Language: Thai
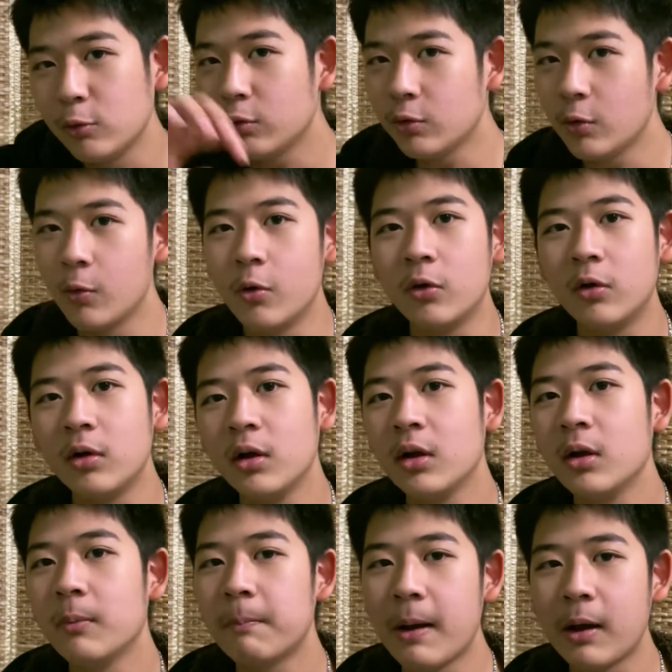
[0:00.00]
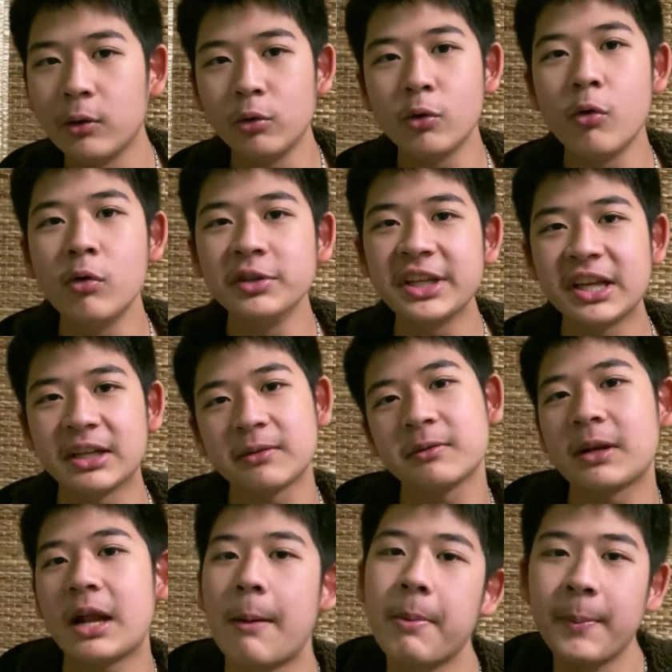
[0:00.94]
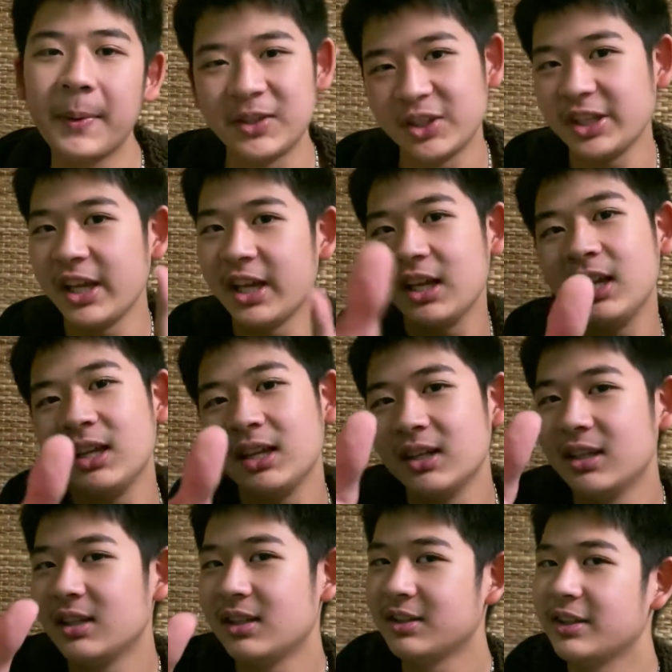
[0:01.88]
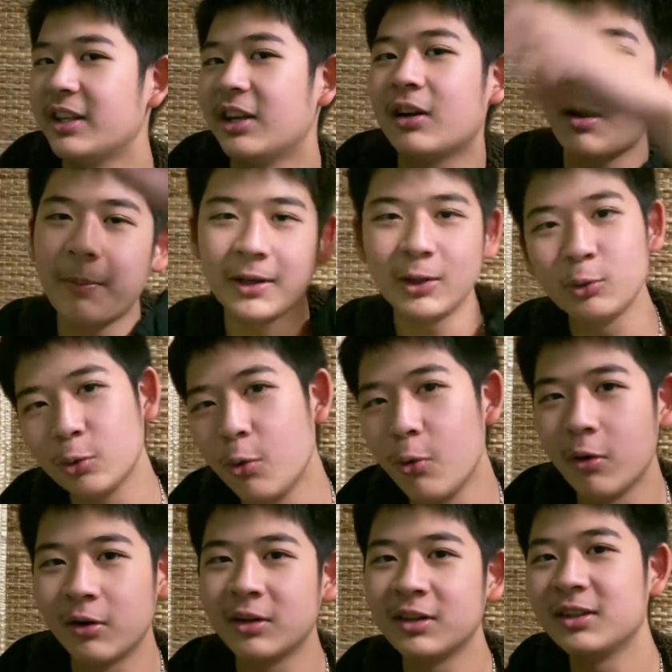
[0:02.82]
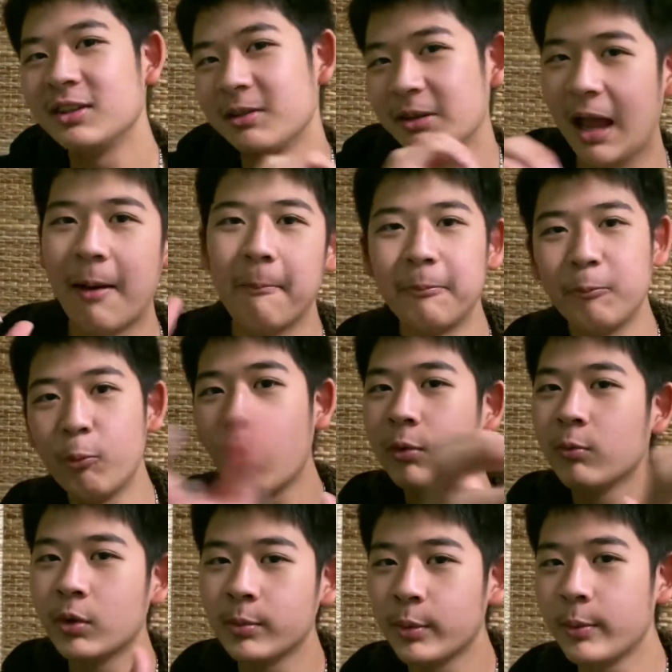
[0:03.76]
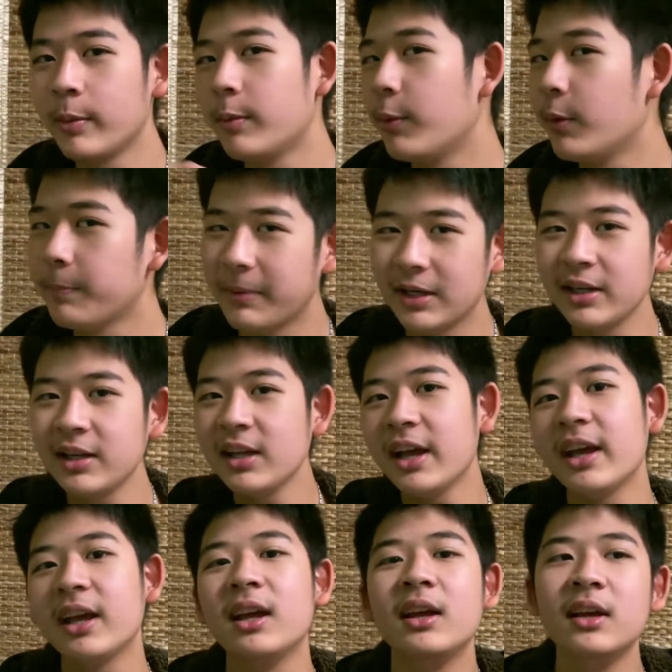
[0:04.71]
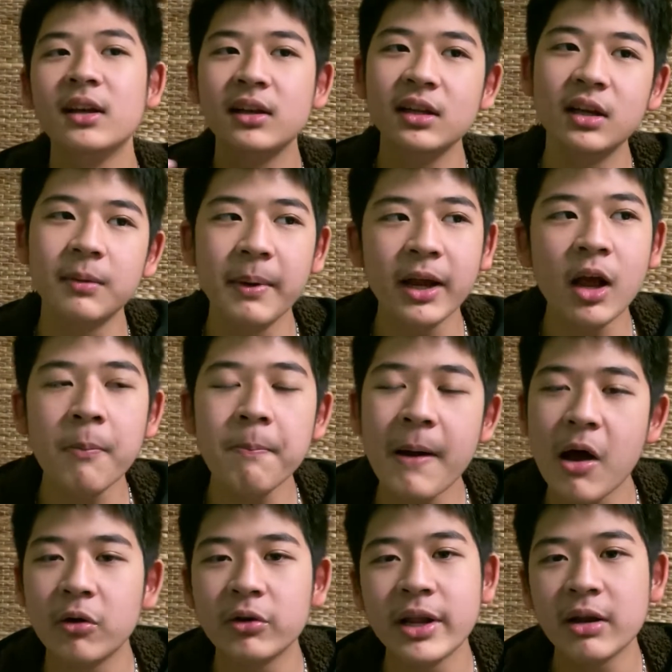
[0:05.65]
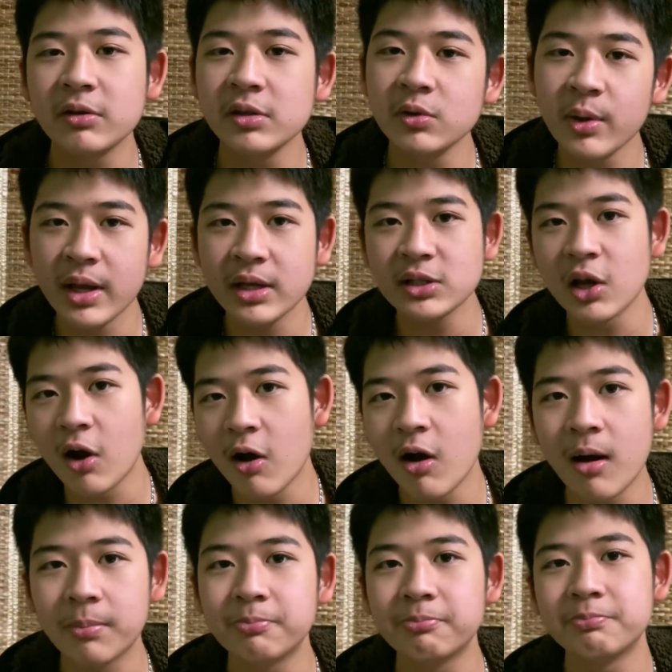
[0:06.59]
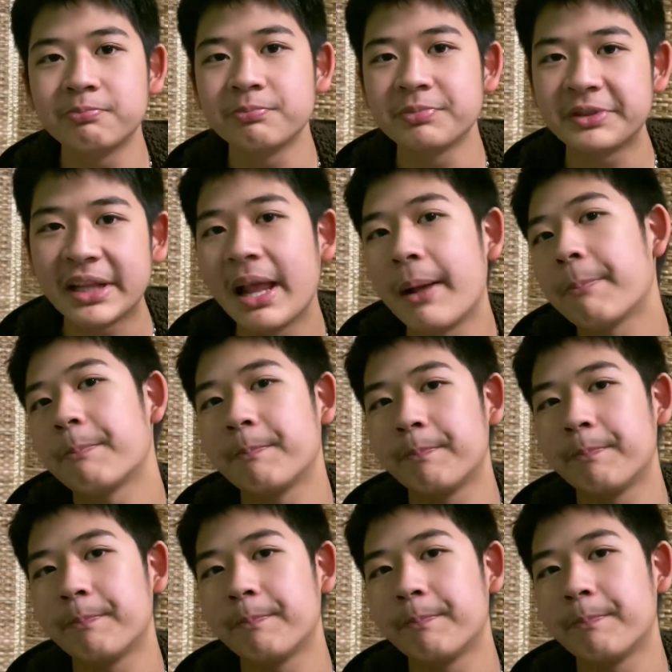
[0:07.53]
ลูกกุุงเป่าลูกกุุงเสร็จกลับไปเป่าสตริงเสร็จแล้วกลับมาลูกทุ่งวนวนวนวนไปเรื่อยๆหรือไม่ก็เป่าแนวที่ตัวเองชอบสลับ